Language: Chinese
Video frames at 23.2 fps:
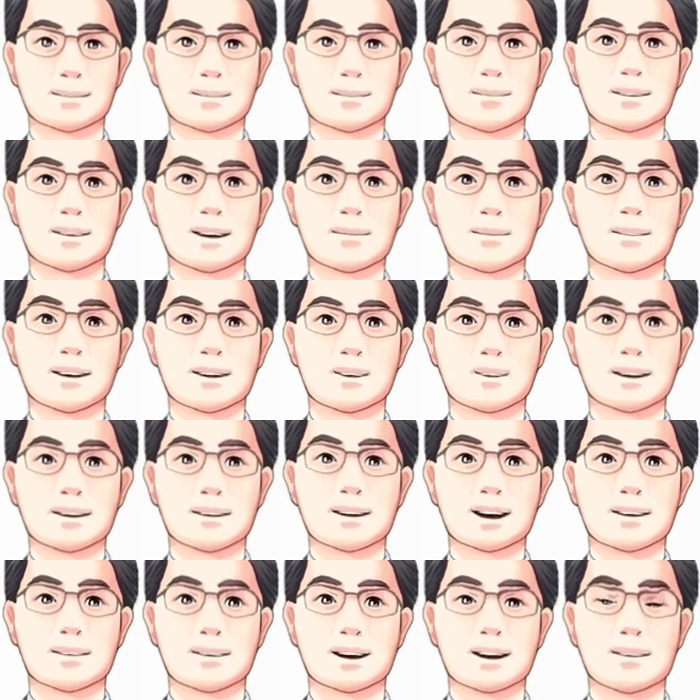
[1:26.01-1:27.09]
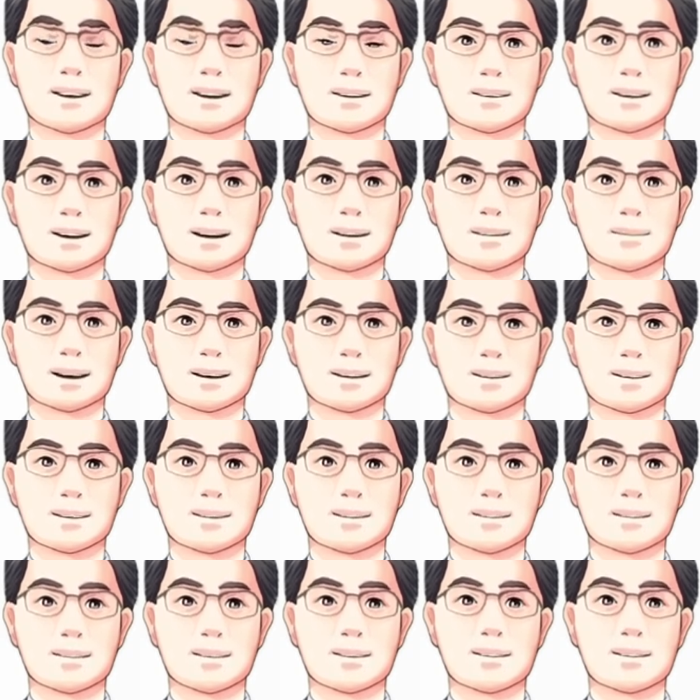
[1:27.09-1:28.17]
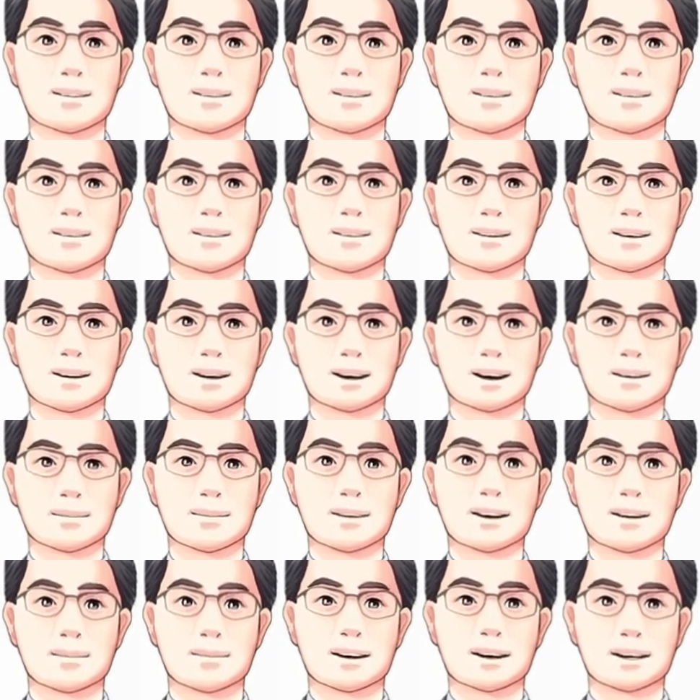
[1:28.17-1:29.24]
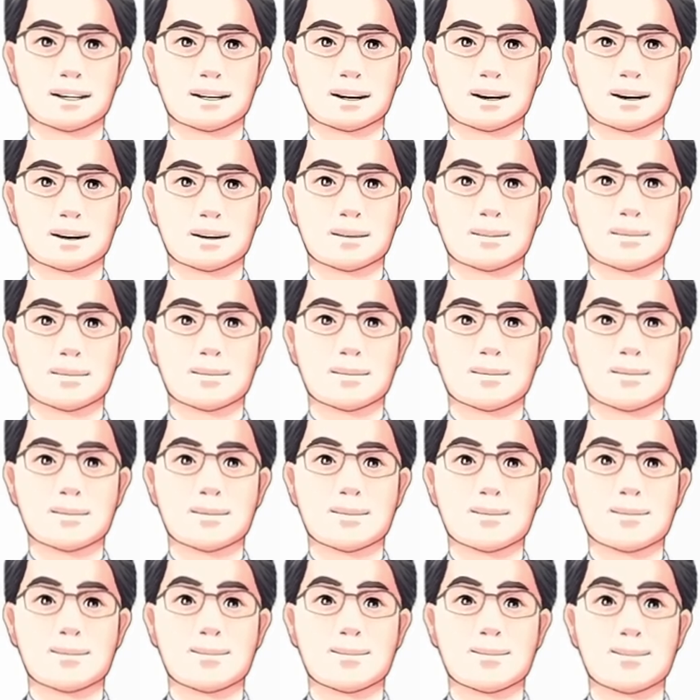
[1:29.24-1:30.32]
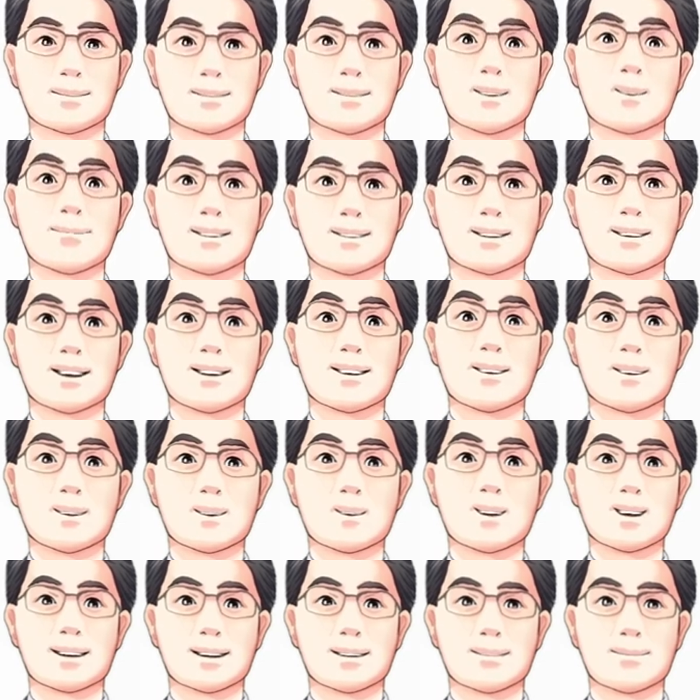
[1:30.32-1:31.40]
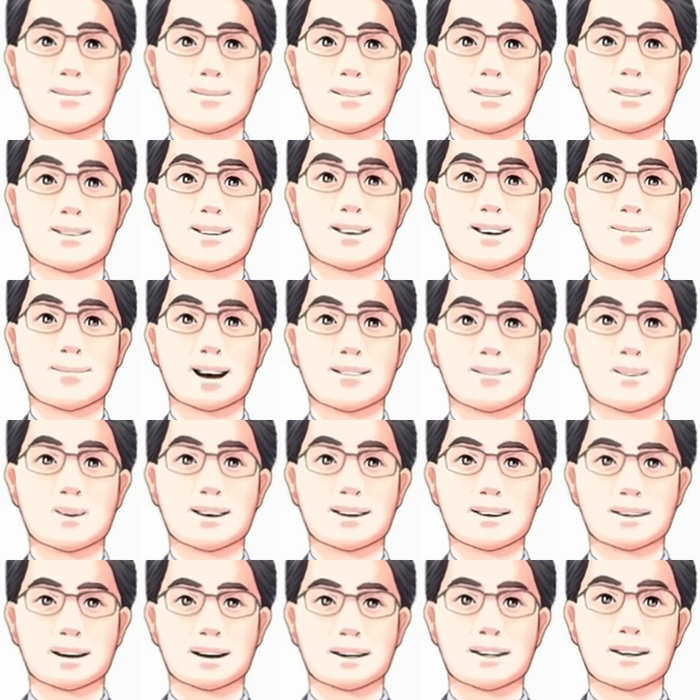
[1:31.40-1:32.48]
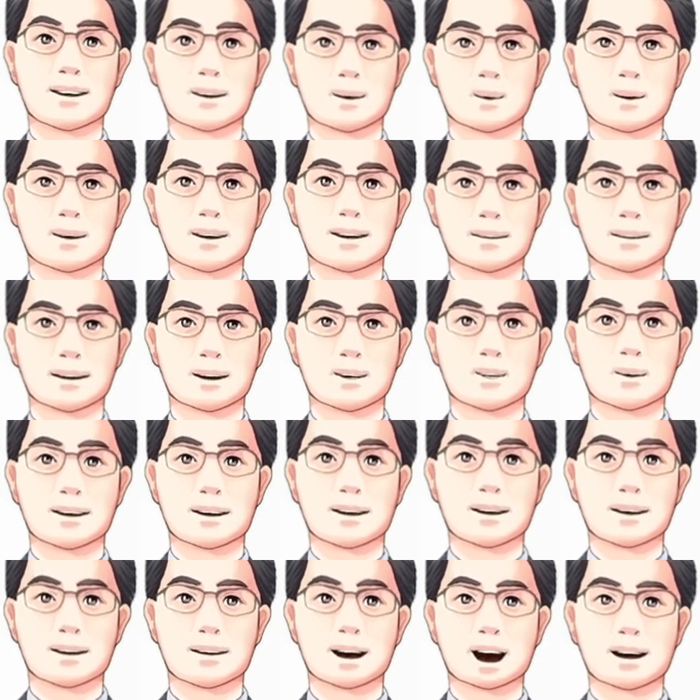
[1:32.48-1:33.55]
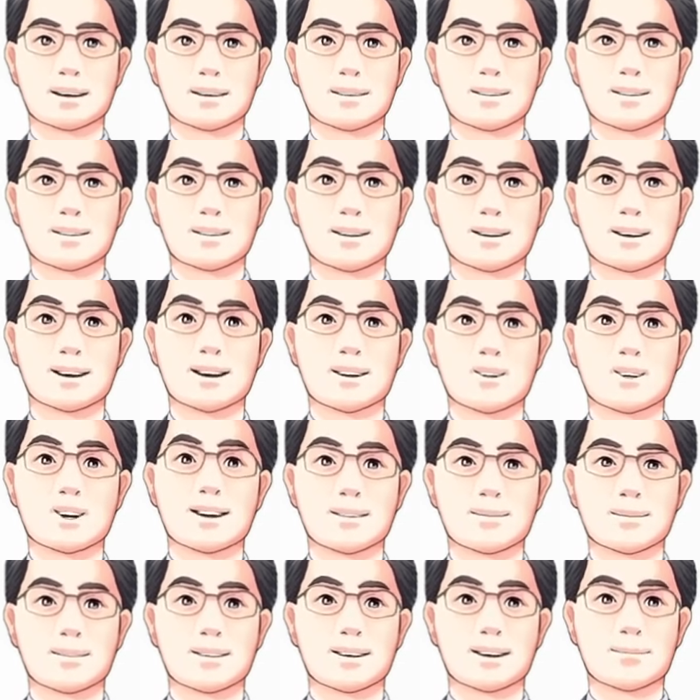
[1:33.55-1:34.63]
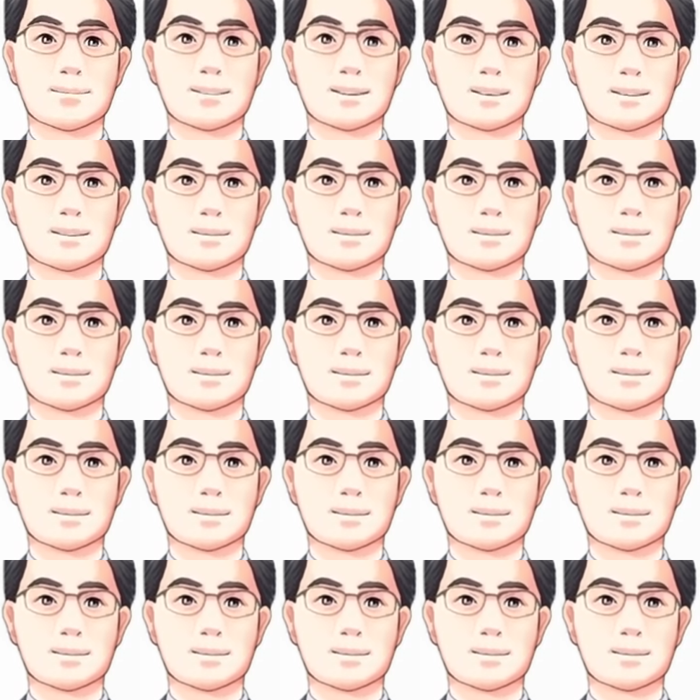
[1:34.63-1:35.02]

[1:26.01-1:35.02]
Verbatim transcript: 还是取回交易凭条，请认真思考，因为这攸关提款流程是否会出现漏洞，留下遗憾哦。